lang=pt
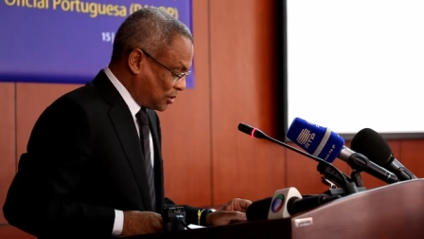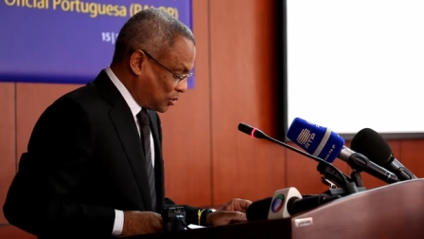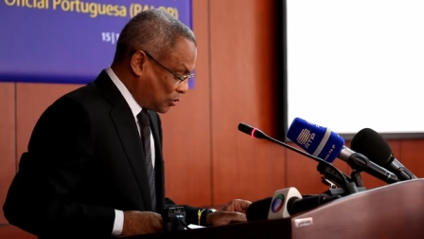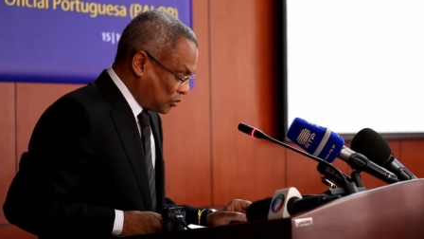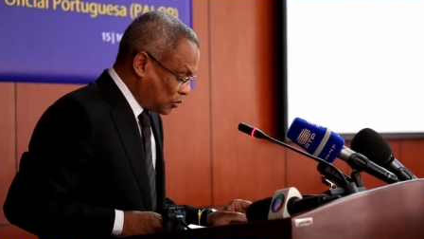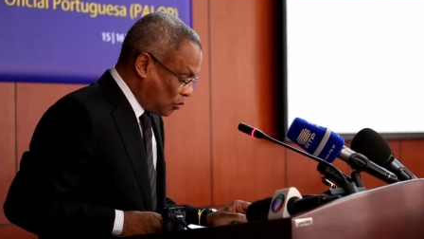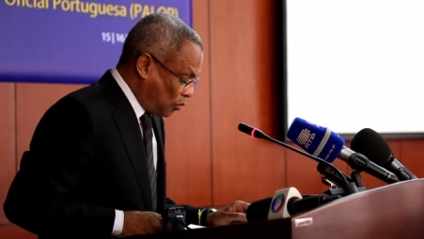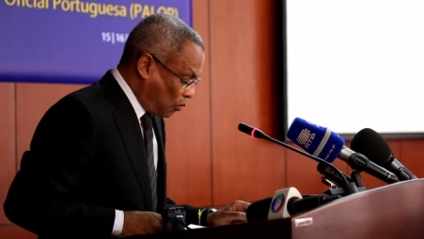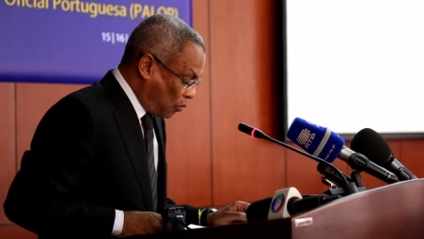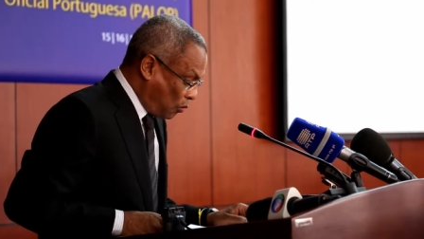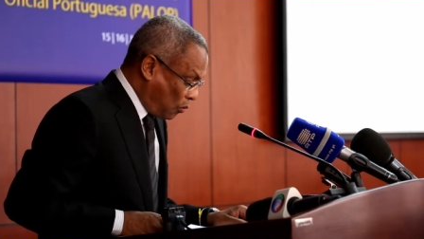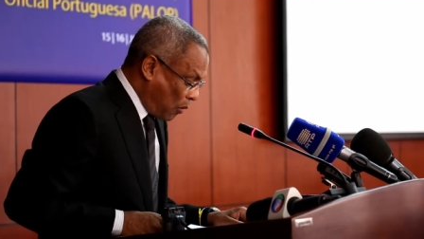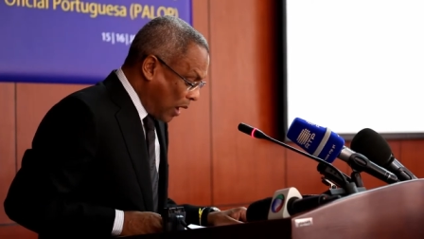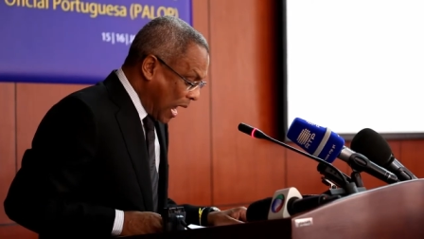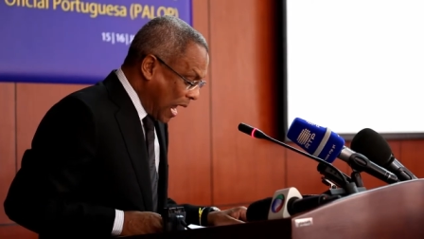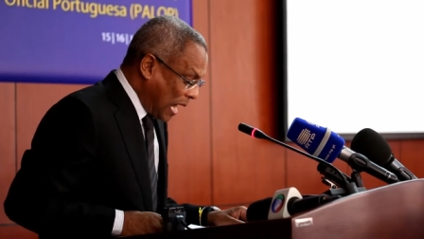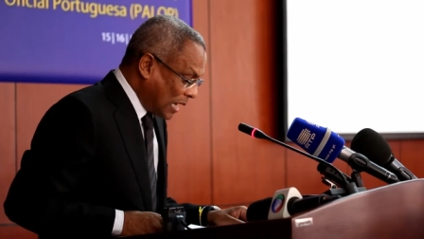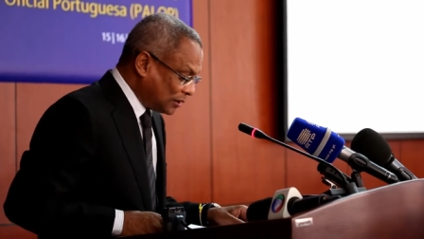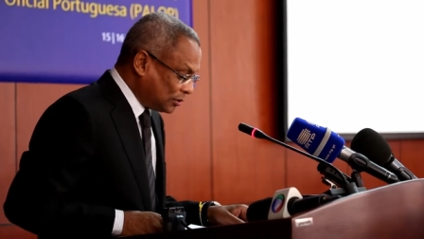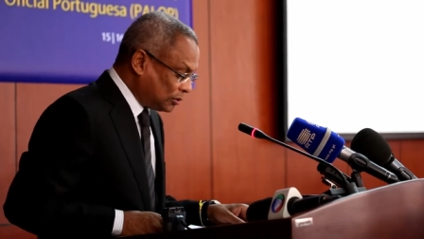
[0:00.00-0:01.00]
no
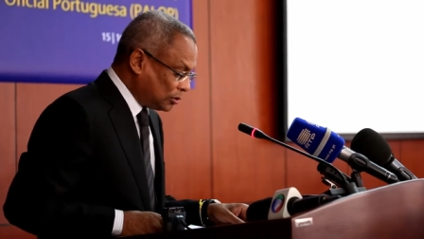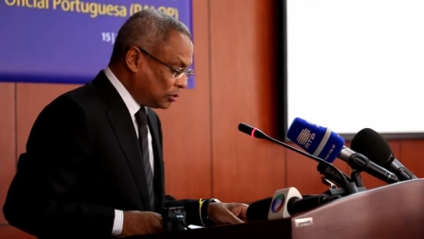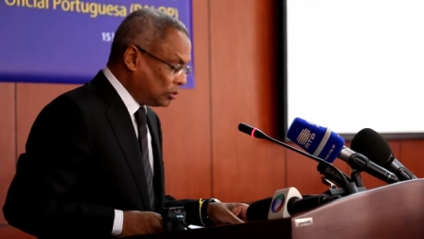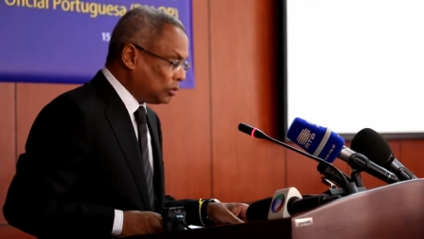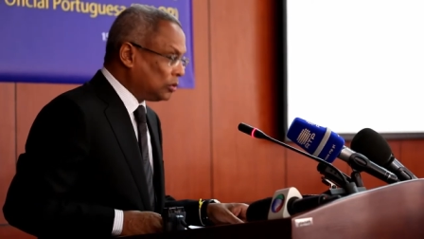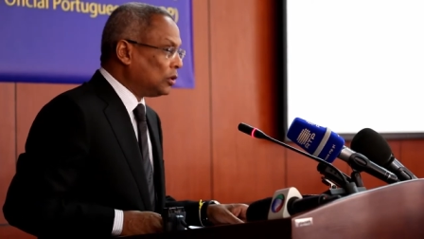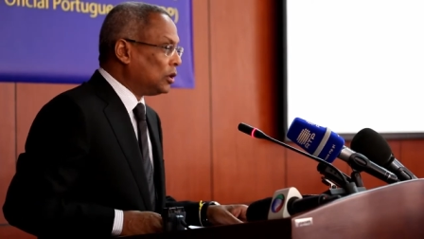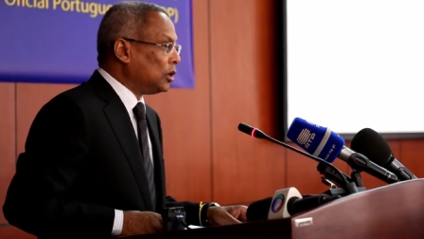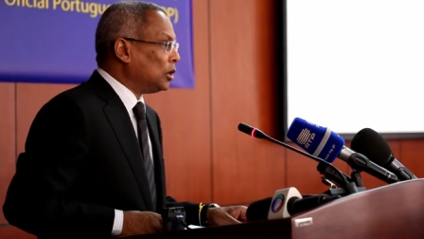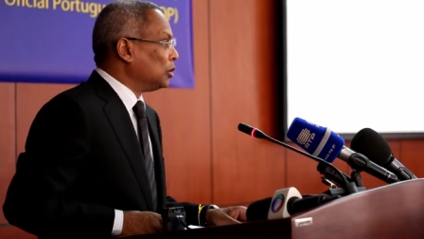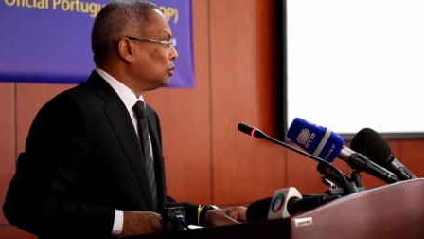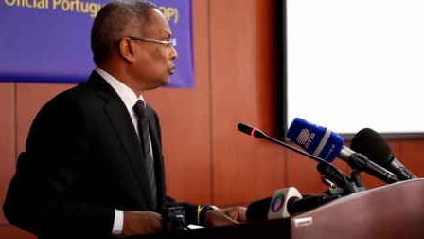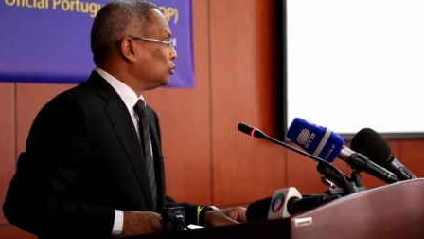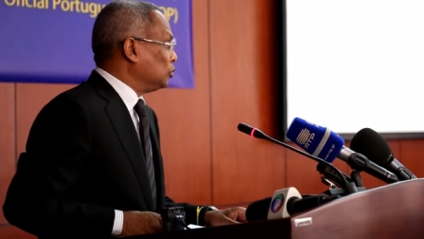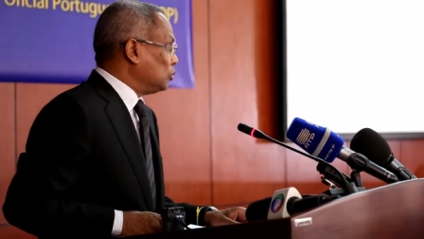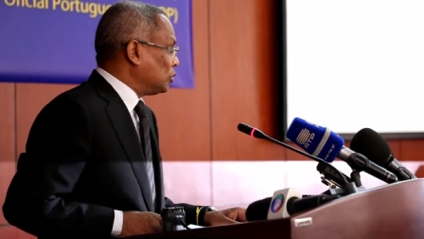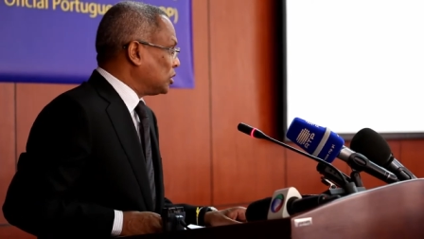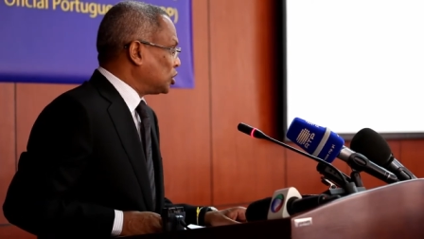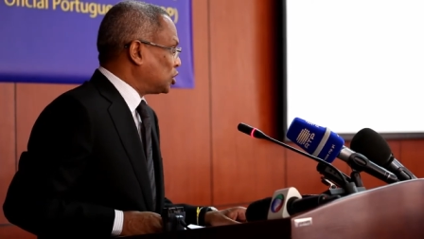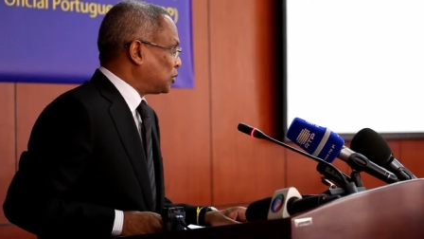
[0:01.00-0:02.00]
quadro
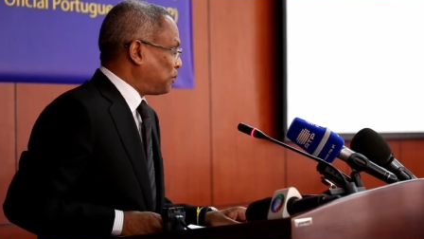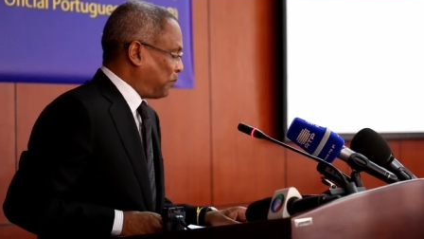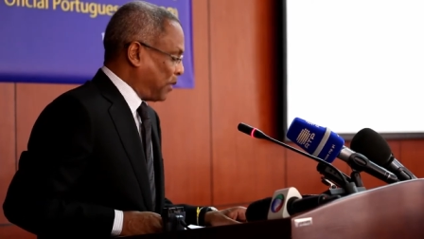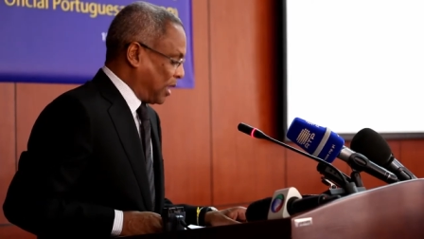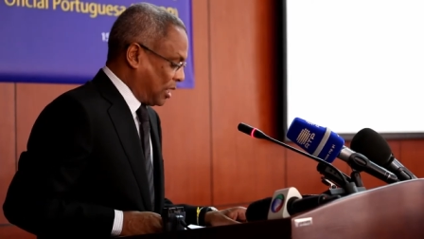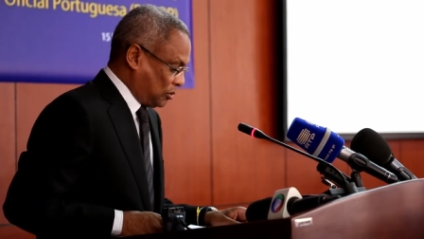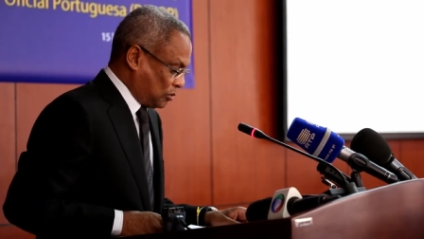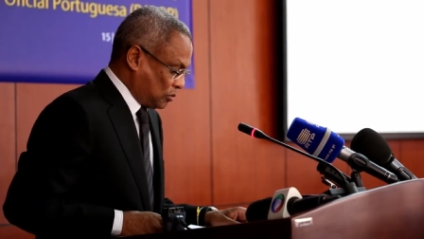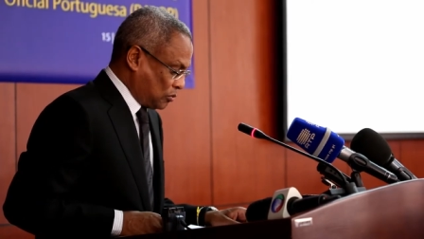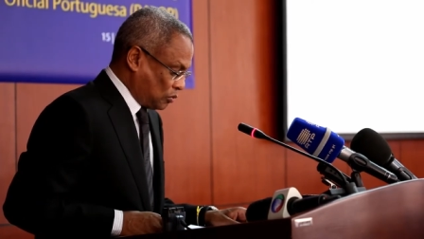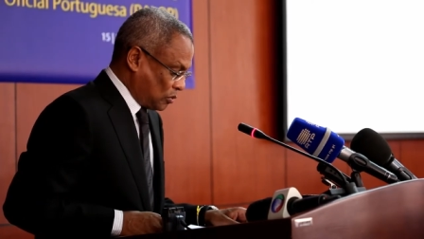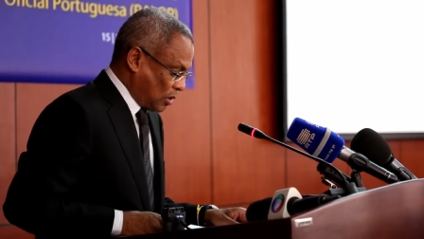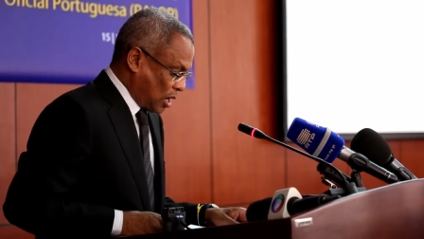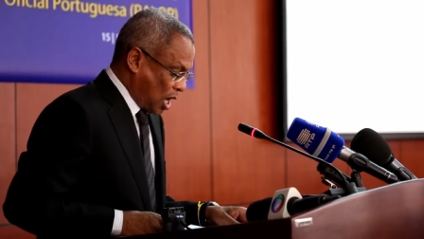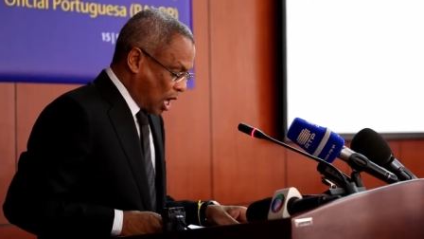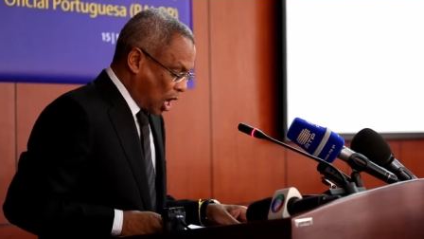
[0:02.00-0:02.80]
do respeito